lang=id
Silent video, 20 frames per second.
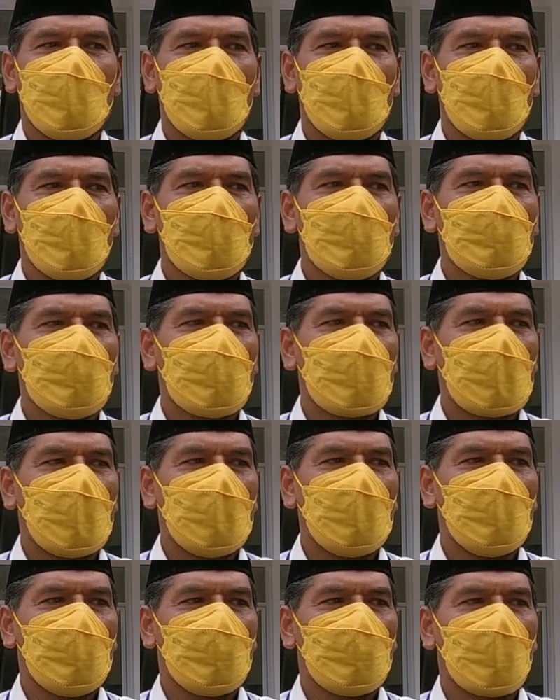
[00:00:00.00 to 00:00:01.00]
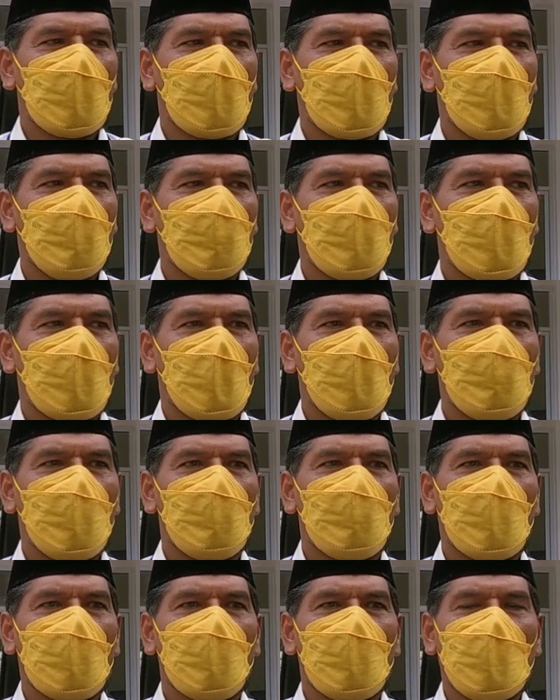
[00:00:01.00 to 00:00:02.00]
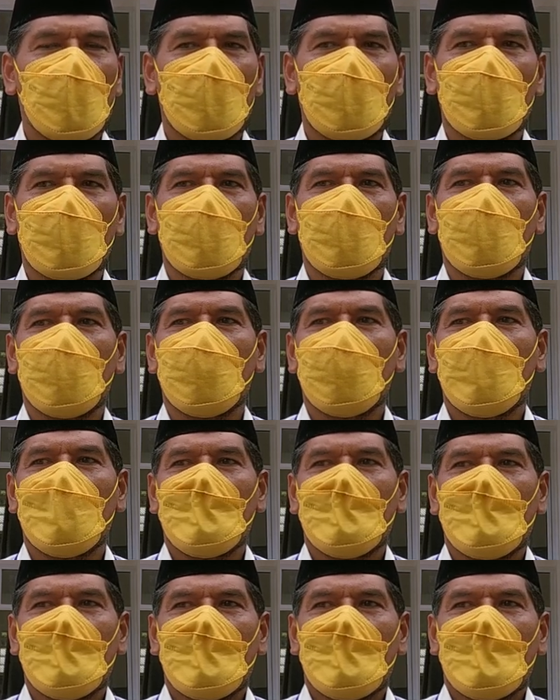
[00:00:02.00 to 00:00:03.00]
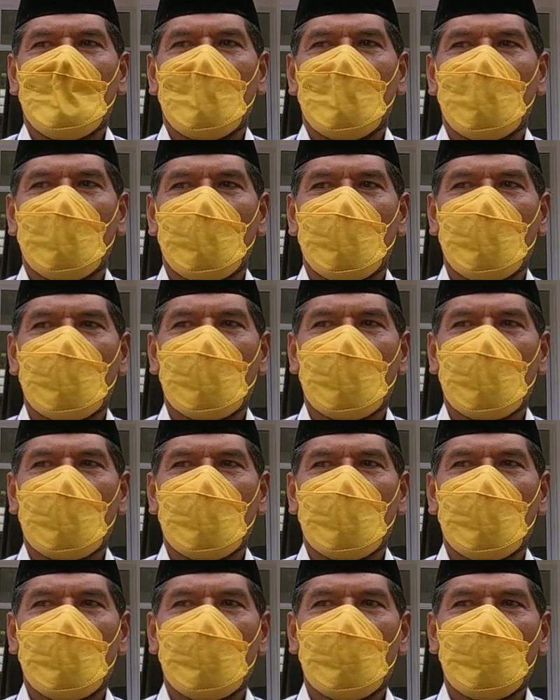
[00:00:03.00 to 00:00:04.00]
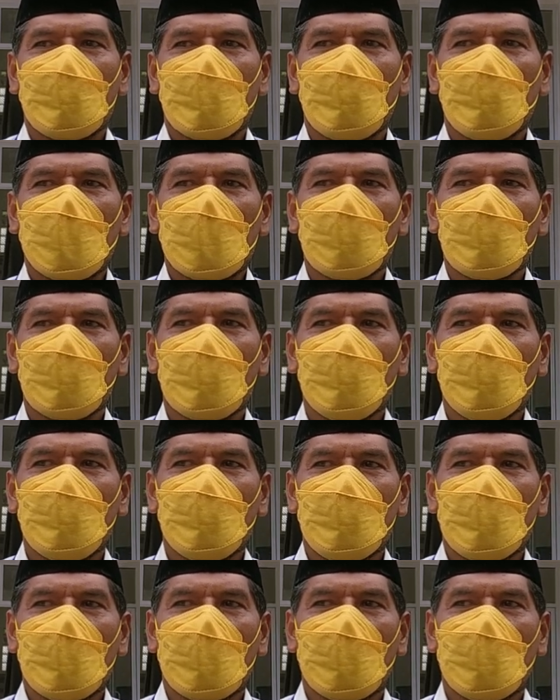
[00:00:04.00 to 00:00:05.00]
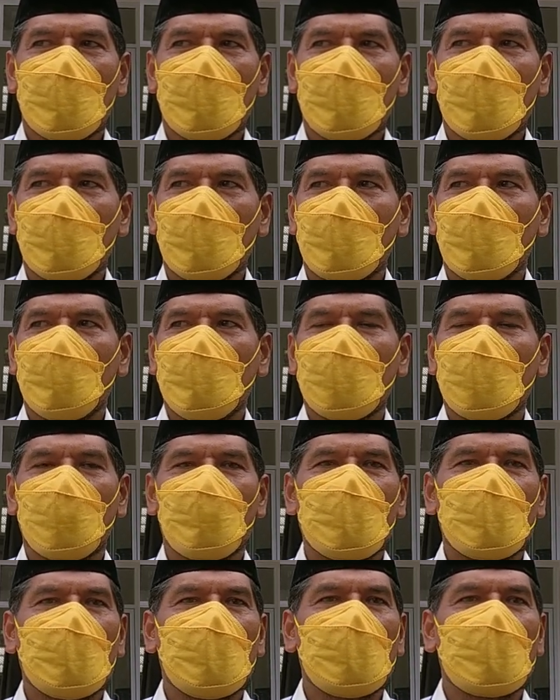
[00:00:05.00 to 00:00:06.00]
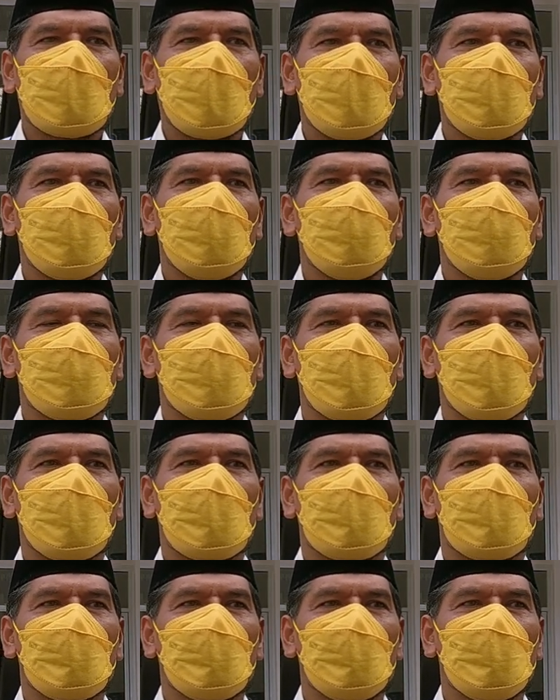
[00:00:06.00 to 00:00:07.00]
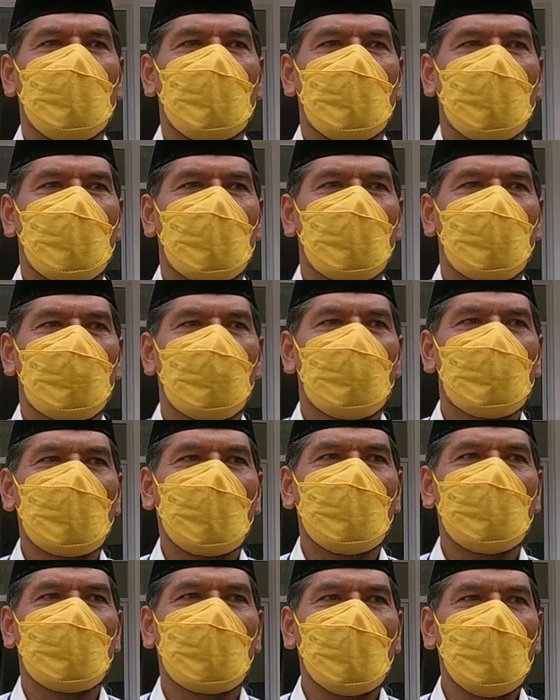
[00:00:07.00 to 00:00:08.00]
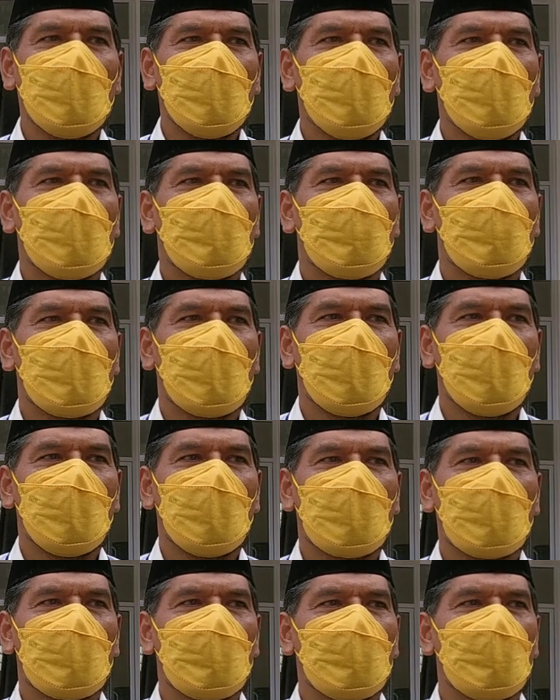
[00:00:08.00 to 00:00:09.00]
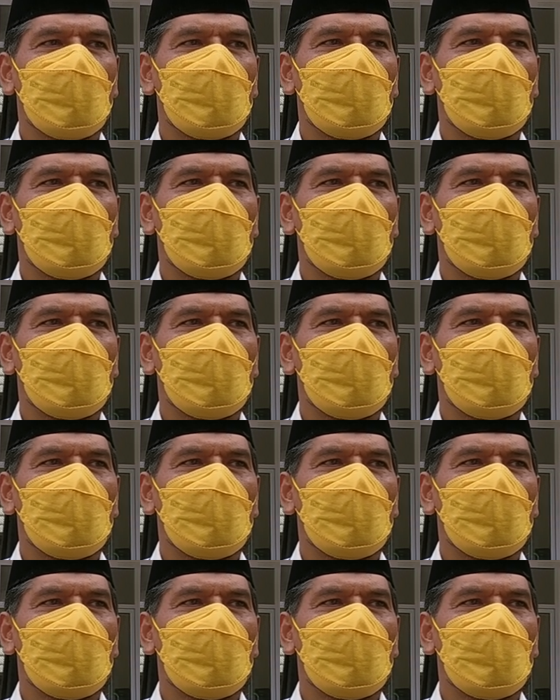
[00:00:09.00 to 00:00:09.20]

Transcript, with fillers: meluncurkan program-program pembangunan eh, membantu eh, bidang pendidikan yaitu eh, rusun santri, yaitu